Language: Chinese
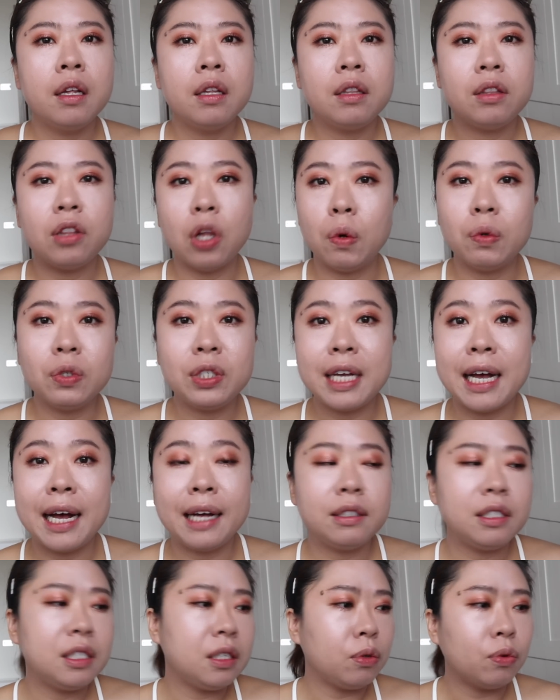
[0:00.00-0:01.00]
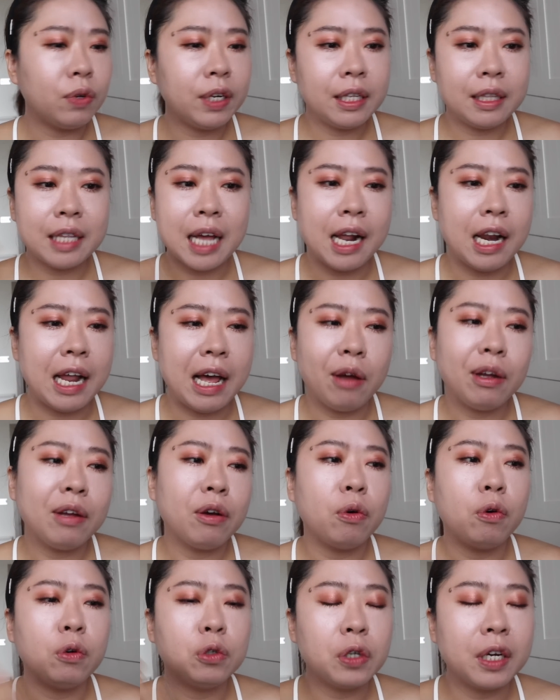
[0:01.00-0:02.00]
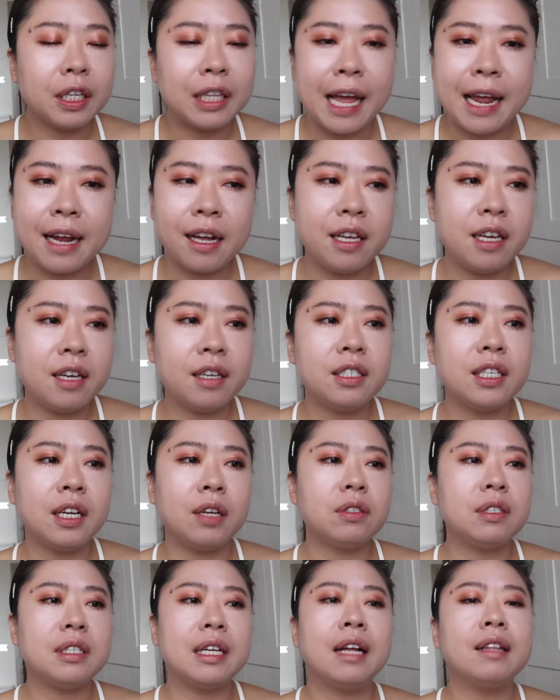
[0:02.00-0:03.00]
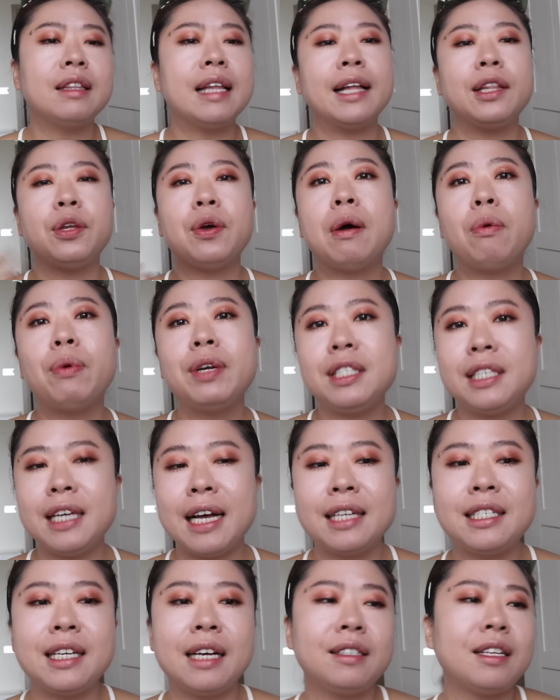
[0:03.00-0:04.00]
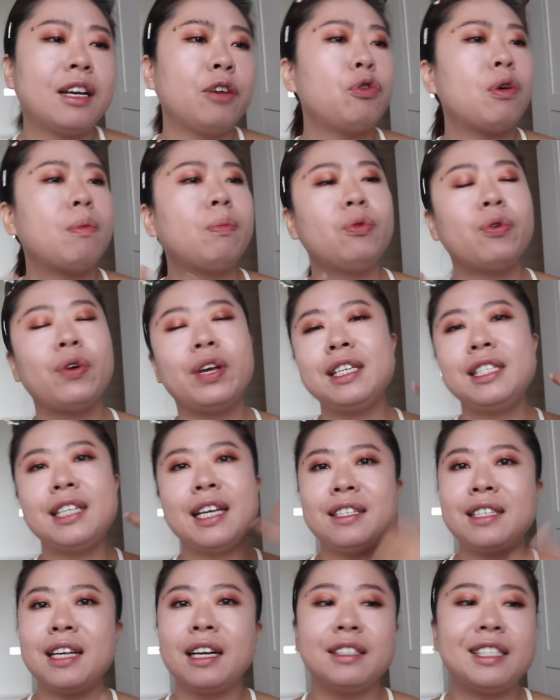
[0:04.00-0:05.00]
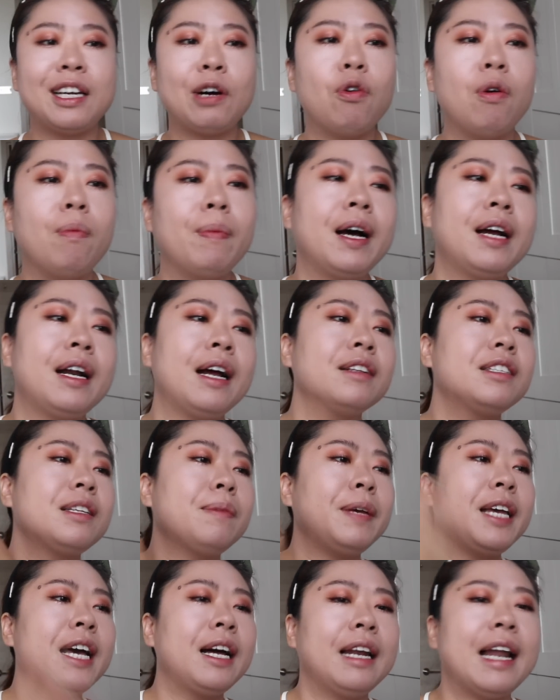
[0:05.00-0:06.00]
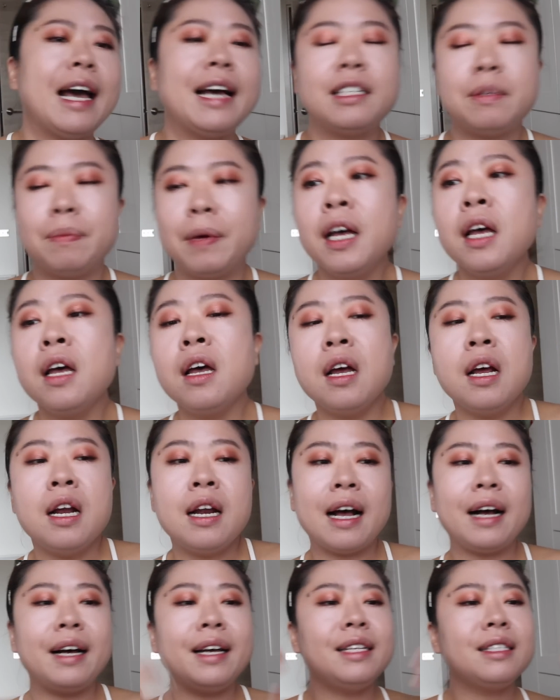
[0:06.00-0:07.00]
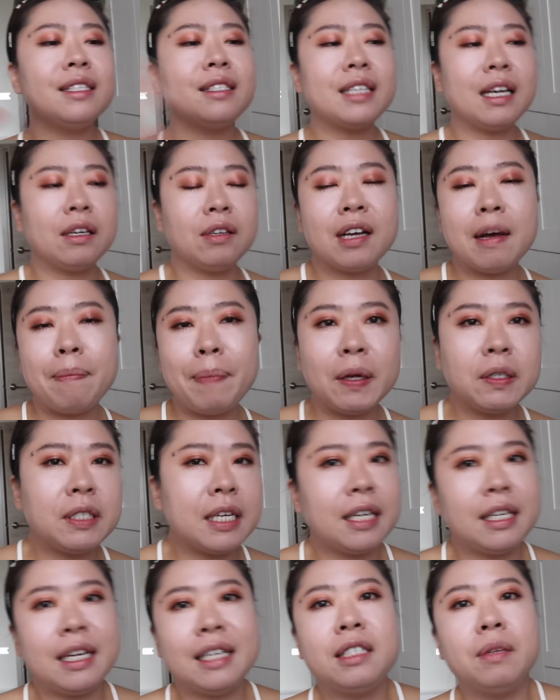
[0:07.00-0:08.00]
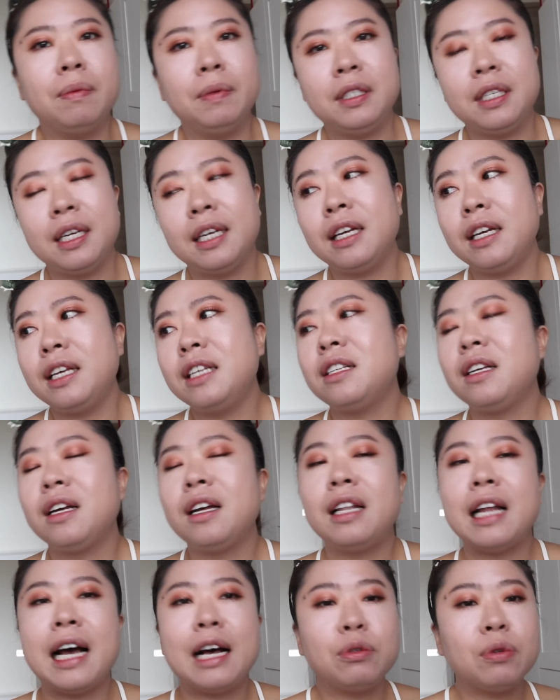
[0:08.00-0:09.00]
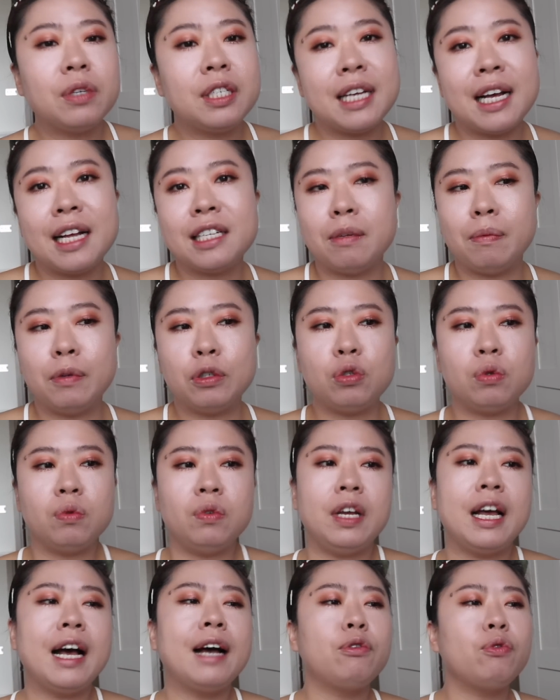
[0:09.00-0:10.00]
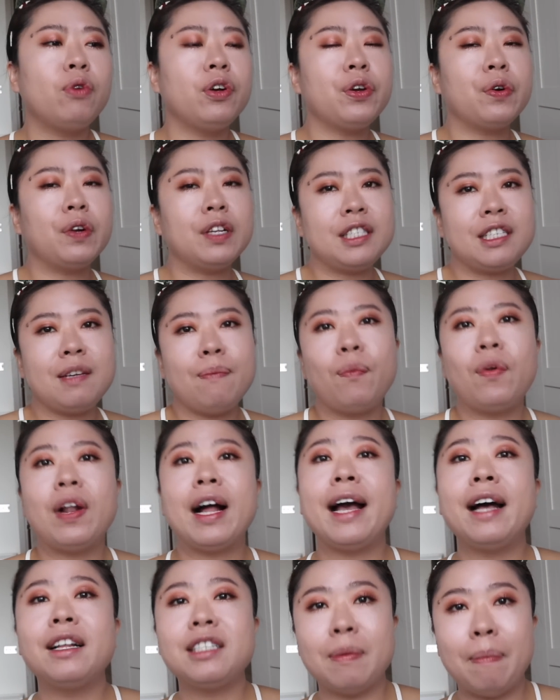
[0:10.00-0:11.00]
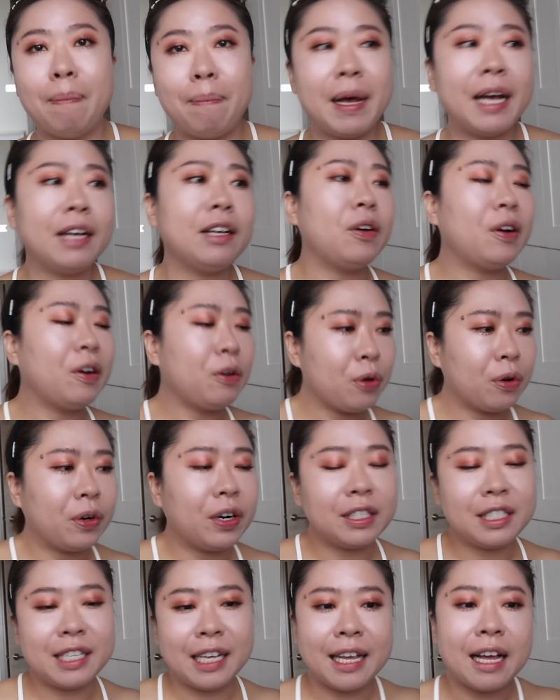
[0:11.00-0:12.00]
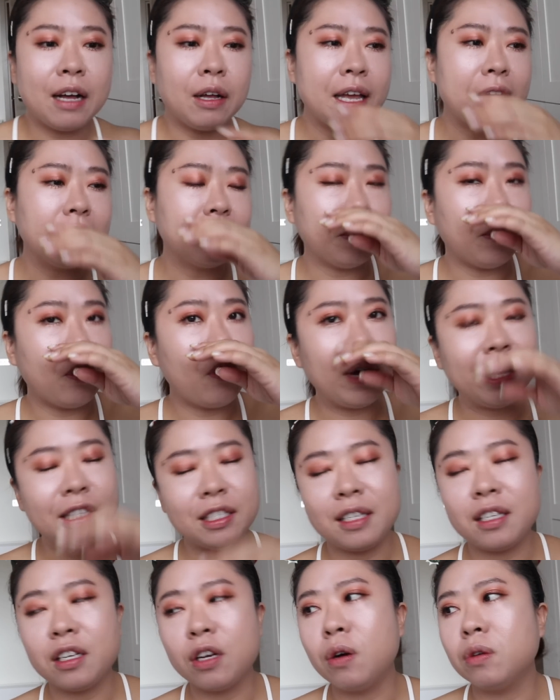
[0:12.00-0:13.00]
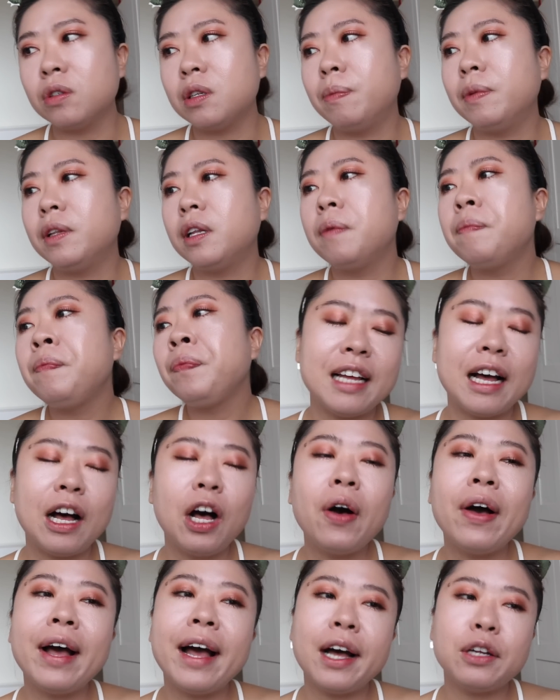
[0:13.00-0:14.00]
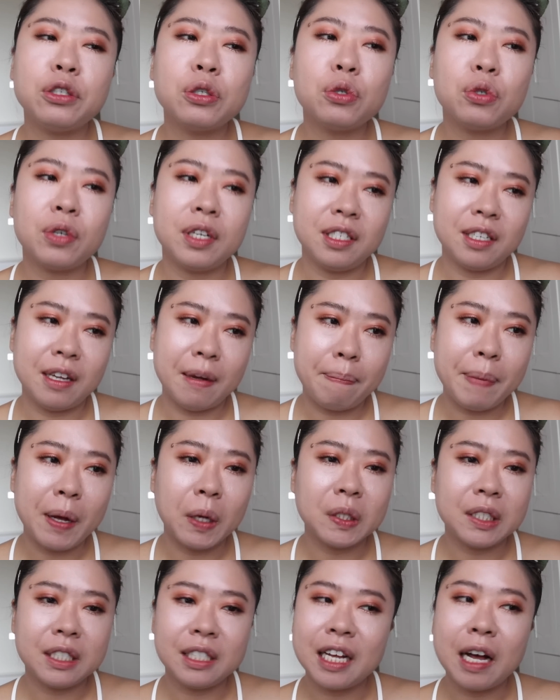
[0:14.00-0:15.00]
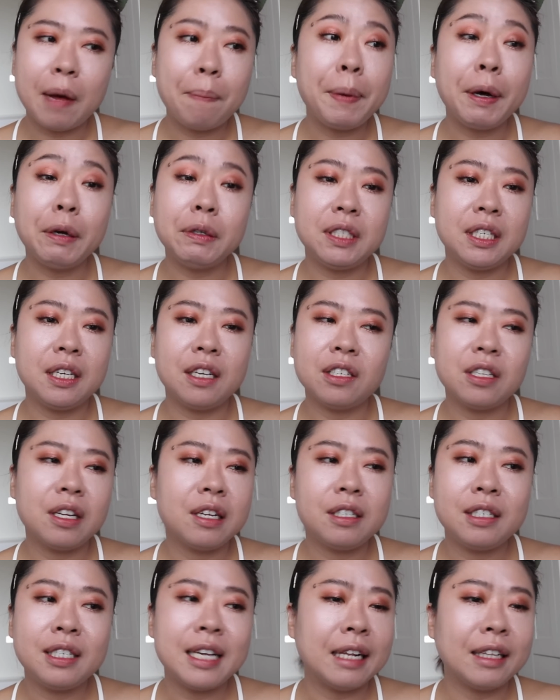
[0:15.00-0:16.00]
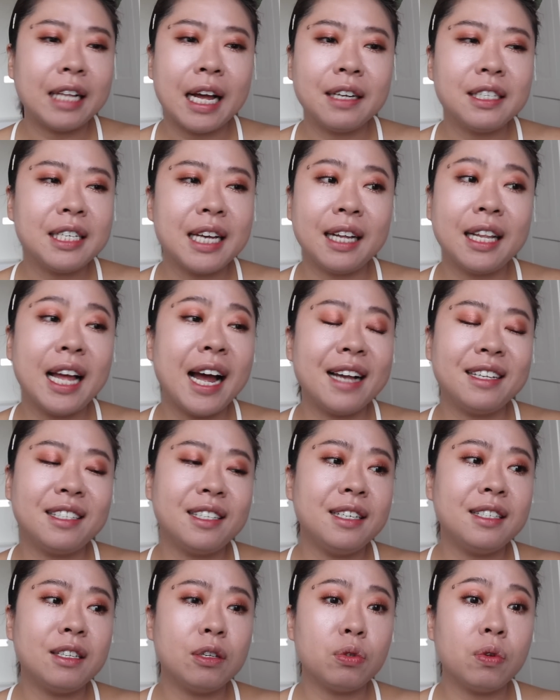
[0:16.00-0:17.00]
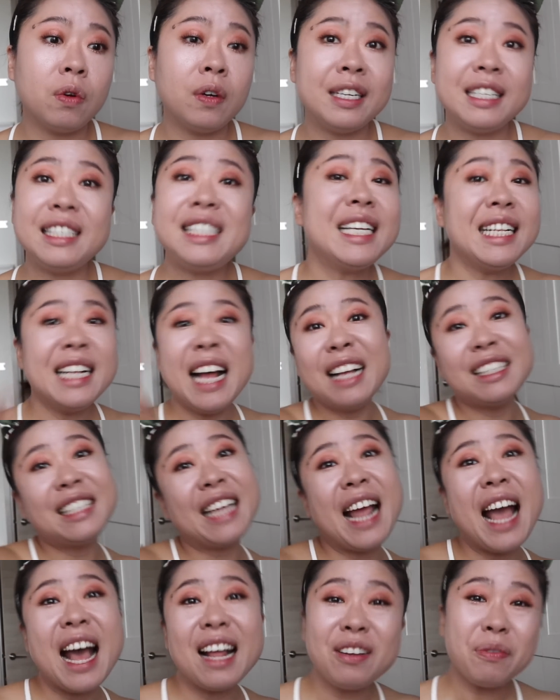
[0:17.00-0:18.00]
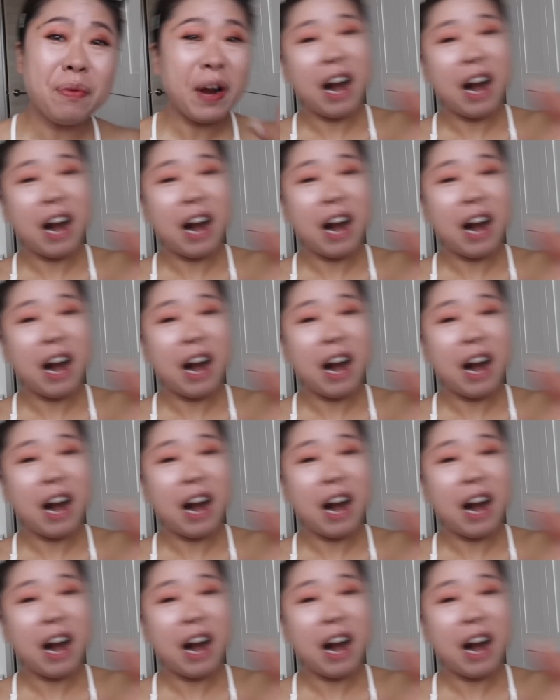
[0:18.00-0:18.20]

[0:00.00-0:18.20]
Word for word: 楼下警卫打来，我就要待个一个小时，然后打电话问其他厂商愿不愿意线上教我们，然后怎么样来什么，然后一直找那个报价单什么之类的，一直跟大家说现在怎么处理。啊，如果有人进不来要怎么办？然后有人怎样要怎么换磁扣什么的。然后后来他就选择报警，然后报警的时候下当下他也是一直说你信他怎样？你们